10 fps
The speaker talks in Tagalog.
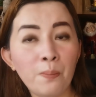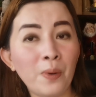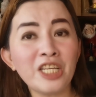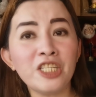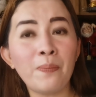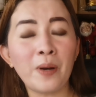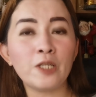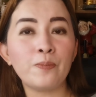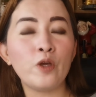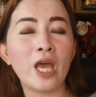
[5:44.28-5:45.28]
Fresh na
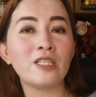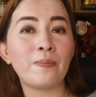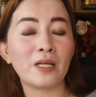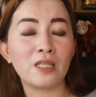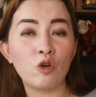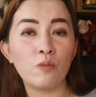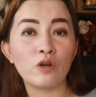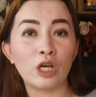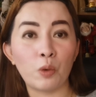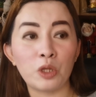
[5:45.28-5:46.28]
fresh po yan sa
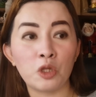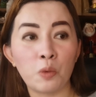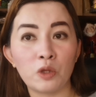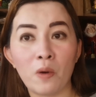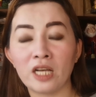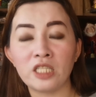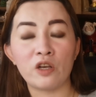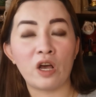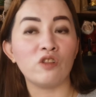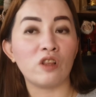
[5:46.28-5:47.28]
pagsalubong na 2021
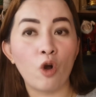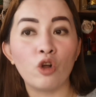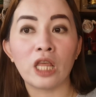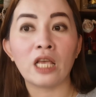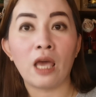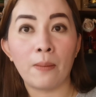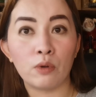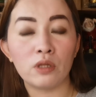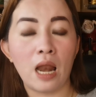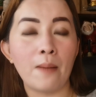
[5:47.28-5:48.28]
kasi konting
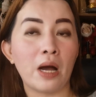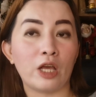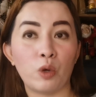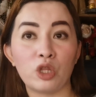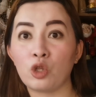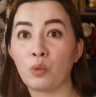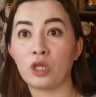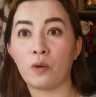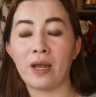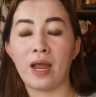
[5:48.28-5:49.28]
kembot na lamang ay
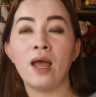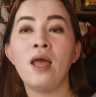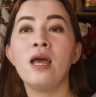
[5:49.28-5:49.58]
2021 na.